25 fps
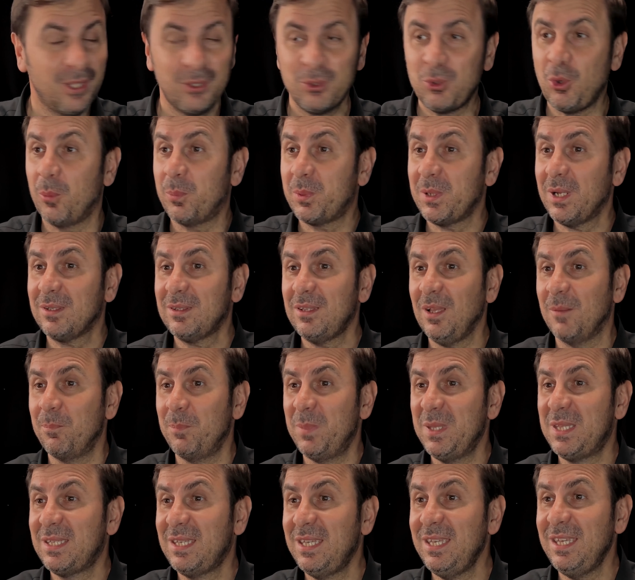Toprakta
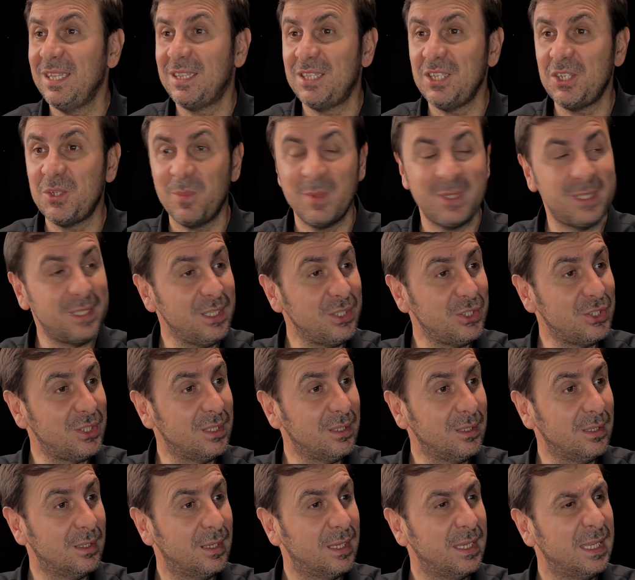bitki yetişmesi
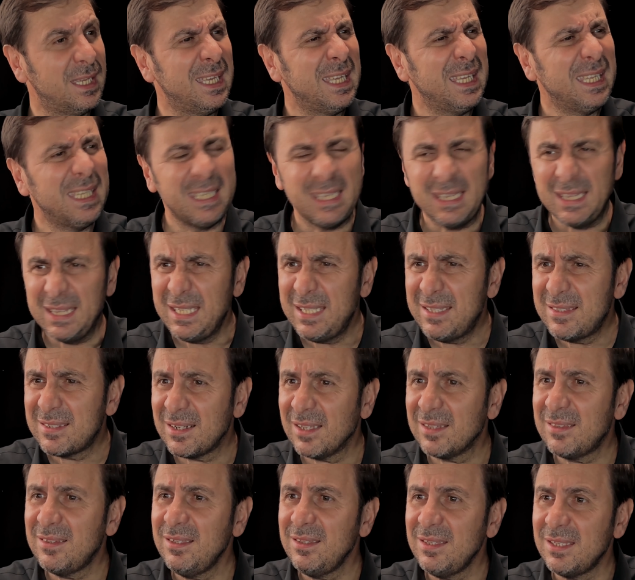için
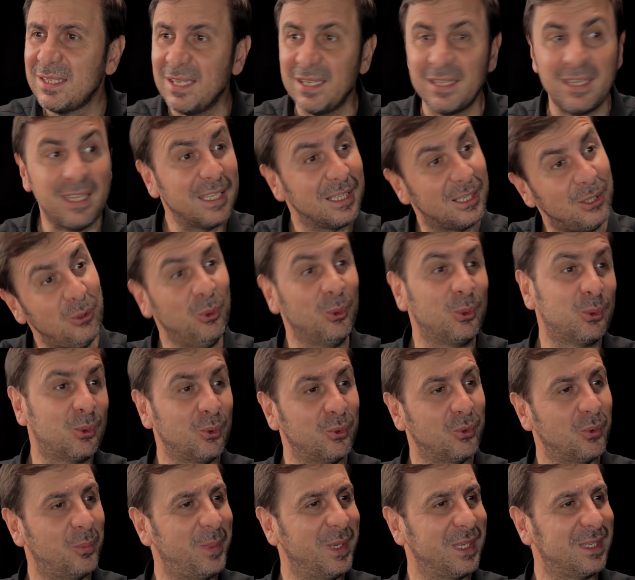nitratın gerekli
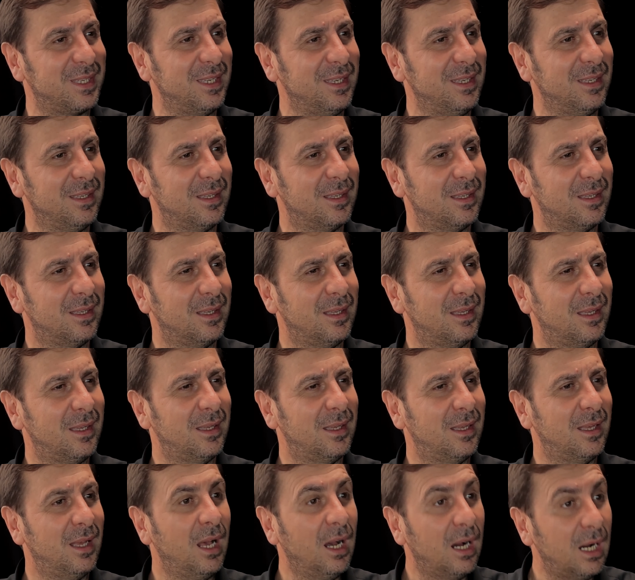olduğunu peki,
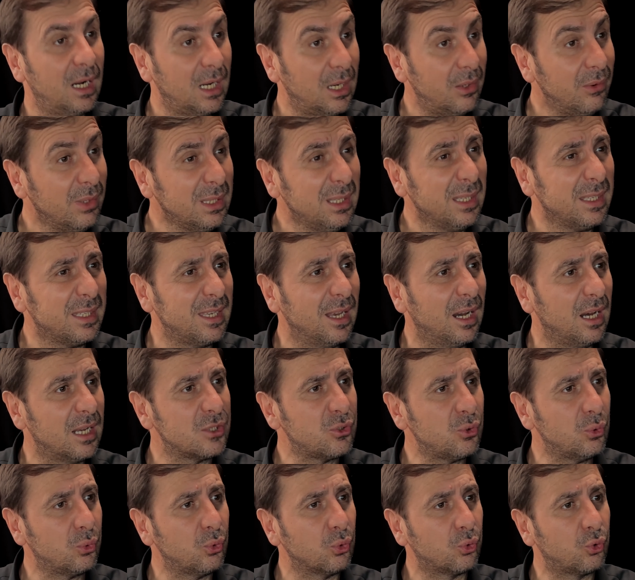havadaki
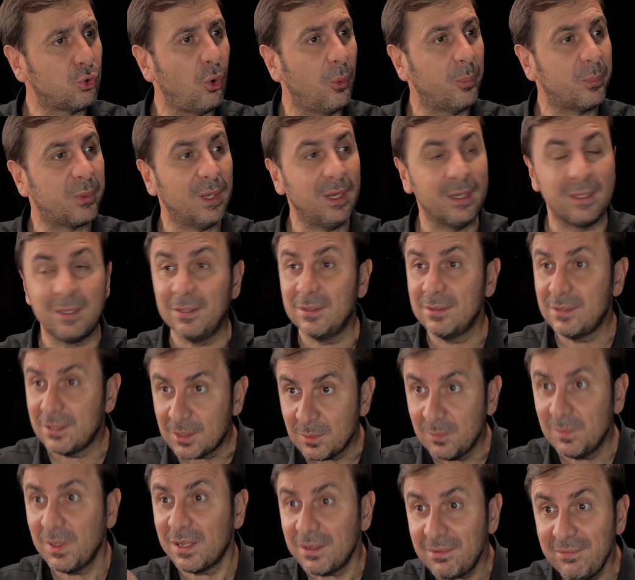azotu toprağa
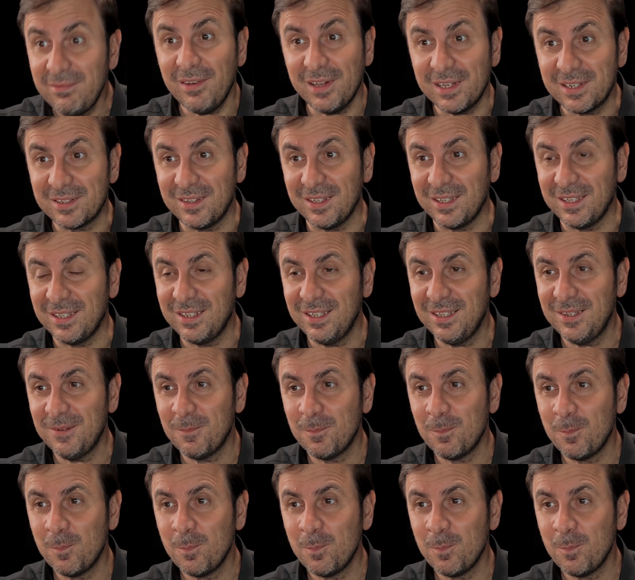yıldırımların verdiğini,